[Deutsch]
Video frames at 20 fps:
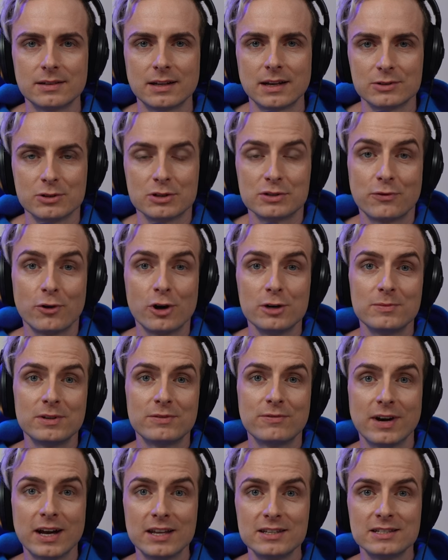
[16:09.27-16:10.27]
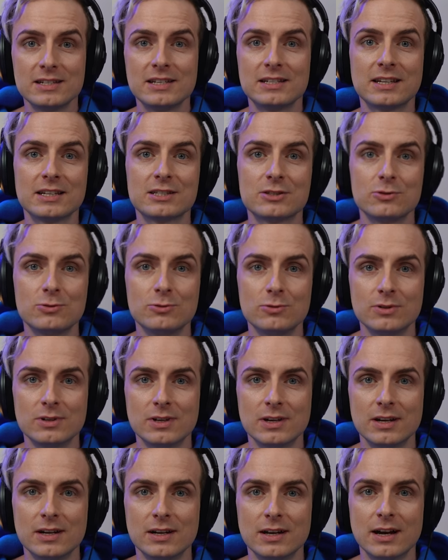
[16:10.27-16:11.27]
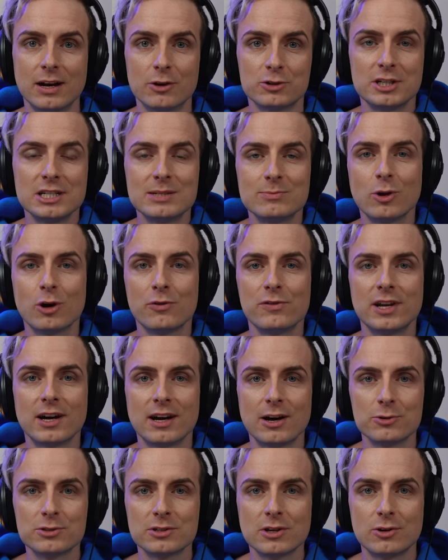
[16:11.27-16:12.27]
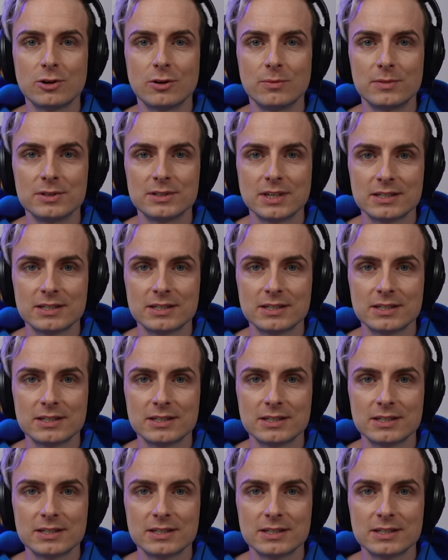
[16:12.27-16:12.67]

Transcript: Also es freut mich wahnsinnig, dass du aus diesem Loch wieder rausgekommen bist.